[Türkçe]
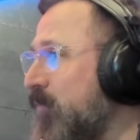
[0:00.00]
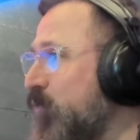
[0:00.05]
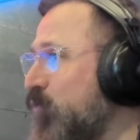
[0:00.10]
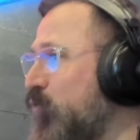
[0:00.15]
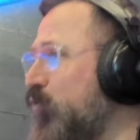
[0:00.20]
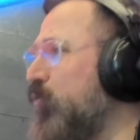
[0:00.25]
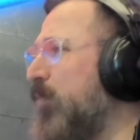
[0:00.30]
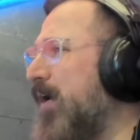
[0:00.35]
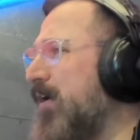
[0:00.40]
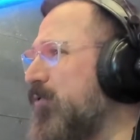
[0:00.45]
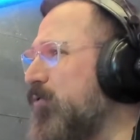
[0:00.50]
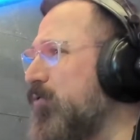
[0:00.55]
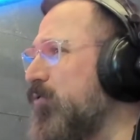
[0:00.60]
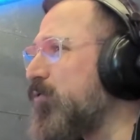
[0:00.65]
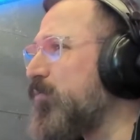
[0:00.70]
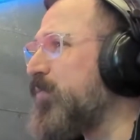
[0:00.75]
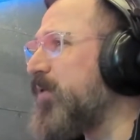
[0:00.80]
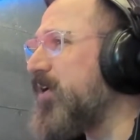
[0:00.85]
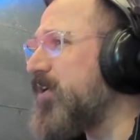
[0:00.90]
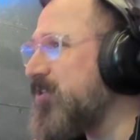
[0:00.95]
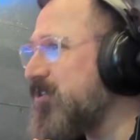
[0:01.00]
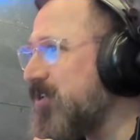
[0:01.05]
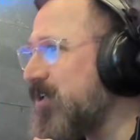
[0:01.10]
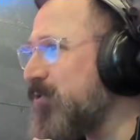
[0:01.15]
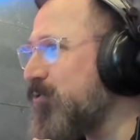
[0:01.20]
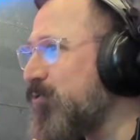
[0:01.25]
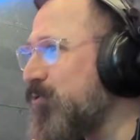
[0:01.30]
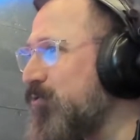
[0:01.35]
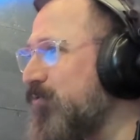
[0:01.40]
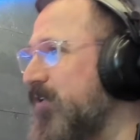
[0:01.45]
Duman olur,
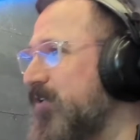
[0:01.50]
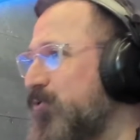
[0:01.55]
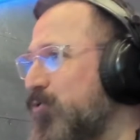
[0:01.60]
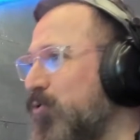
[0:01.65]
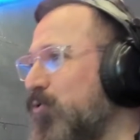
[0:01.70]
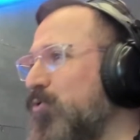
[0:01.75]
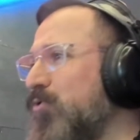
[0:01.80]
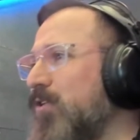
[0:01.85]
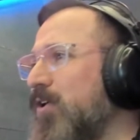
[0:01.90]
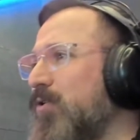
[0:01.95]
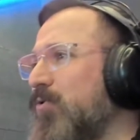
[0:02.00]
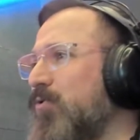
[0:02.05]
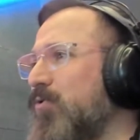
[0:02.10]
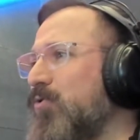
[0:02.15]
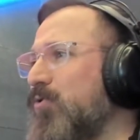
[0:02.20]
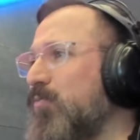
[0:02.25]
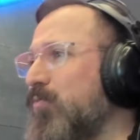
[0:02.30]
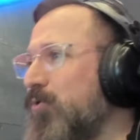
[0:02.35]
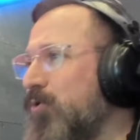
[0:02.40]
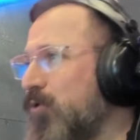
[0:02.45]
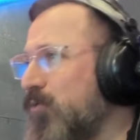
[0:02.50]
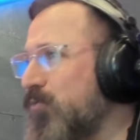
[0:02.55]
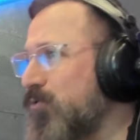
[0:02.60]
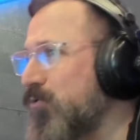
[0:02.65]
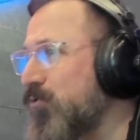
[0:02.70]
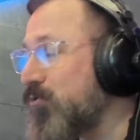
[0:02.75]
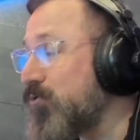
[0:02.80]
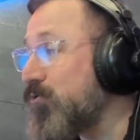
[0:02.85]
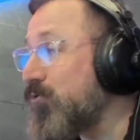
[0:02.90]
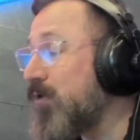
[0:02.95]
perişan olur ve sonunda ne olur biliyor
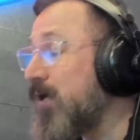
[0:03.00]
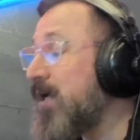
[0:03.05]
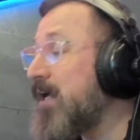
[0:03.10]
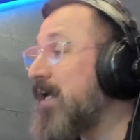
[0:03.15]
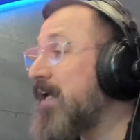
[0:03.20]
musunuz?